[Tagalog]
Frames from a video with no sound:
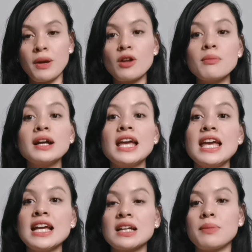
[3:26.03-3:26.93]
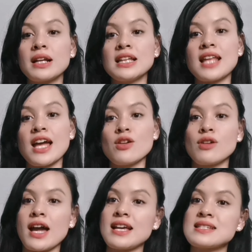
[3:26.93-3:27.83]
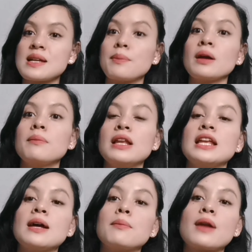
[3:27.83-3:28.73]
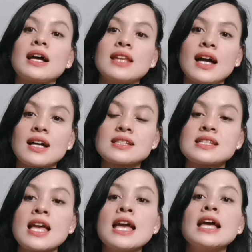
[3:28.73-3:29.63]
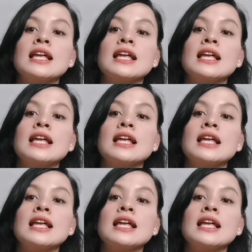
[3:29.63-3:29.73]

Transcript: Pero mag-iingat pa rin tayo guys sa pagbili ng products